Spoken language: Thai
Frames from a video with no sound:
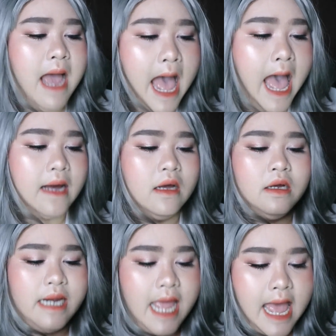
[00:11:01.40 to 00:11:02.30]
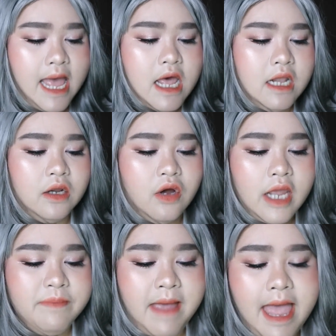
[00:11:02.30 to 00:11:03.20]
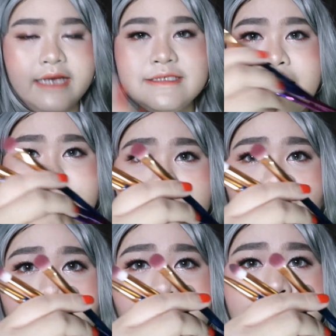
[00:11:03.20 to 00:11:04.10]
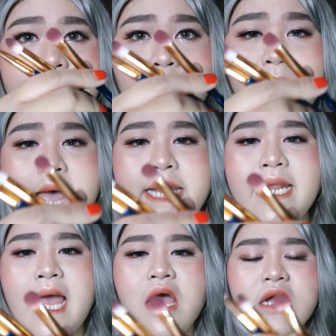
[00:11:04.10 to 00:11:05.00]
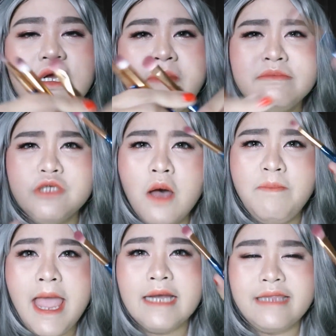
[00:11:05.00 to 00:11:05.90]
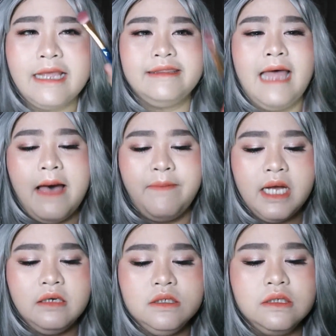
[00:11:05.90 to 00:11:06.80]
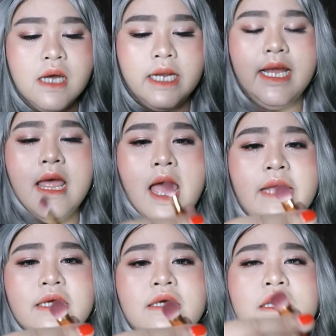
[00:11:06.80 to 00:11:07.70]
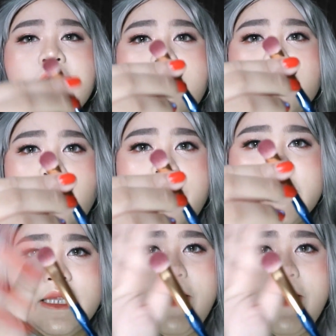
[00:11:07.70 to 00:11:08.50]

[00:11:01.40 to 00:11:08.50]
มากนะคะแล้วก็ไอ้แปรง3ตัวที่เอามาให้นะคะคือบัมชอบแปรงแต่งตามากคือเนื้อเนี่ยไอ้คือตัวผลิ